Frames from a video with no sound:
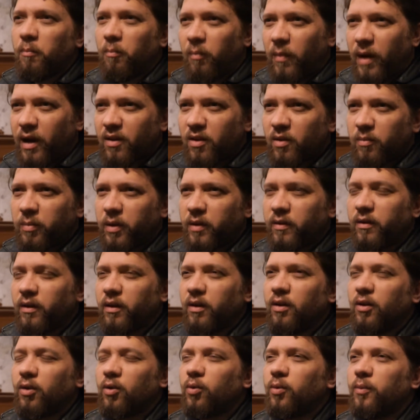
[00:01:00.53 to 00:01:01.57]
mais
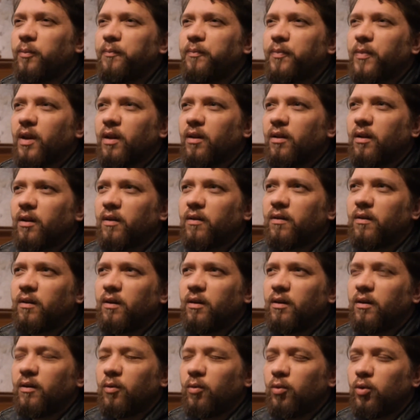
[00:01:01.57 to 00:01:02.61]
perseguido
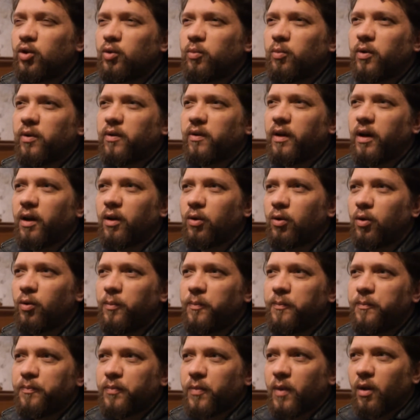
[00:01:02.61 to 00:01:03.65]
nesse último século.
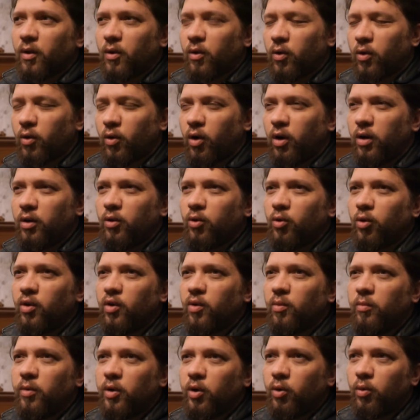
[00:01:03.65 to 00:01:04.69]
Só em
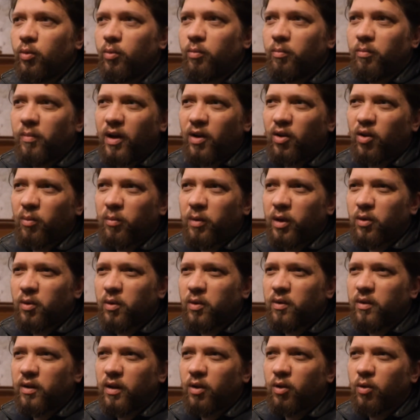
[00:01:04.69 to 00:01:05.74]
2000, mais ou menos
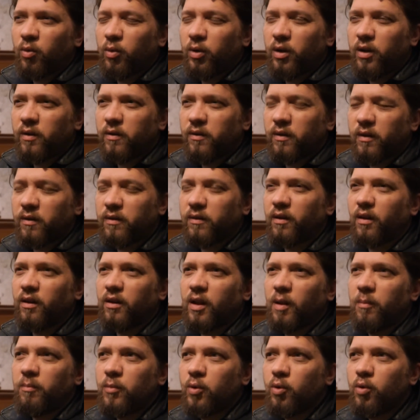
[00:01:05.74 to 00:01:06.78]

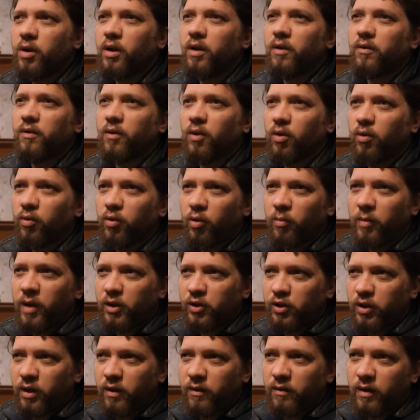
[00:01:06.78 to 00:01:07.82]
160 mil cristãos foram
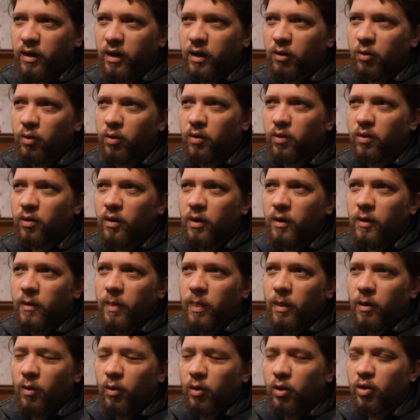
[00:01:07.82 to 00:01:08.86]
martirizados.
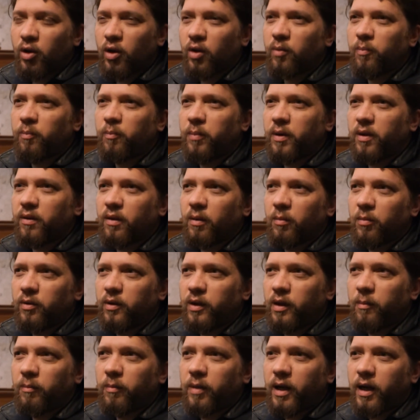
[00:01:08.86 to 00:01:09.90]
O que nós precisamos
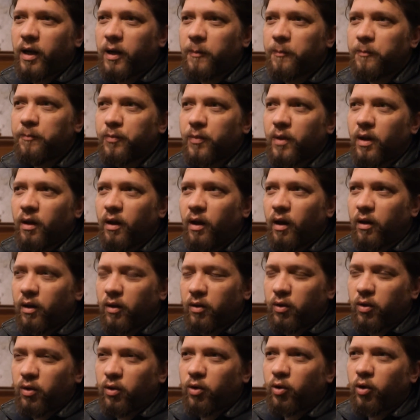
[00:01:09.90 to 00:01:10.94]
lembrar é que
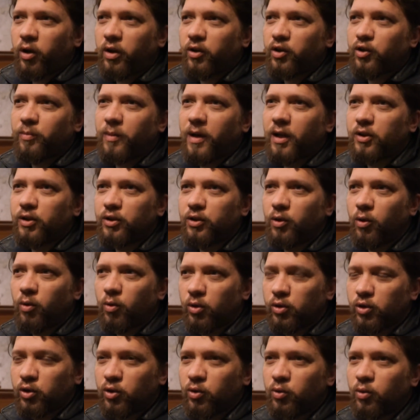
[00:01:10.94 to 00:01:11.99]
as histórias de martírio
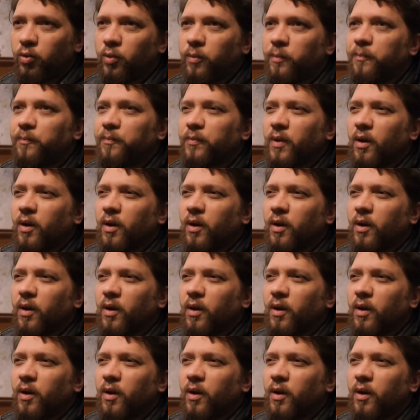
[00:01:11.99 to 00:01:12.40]
continuam.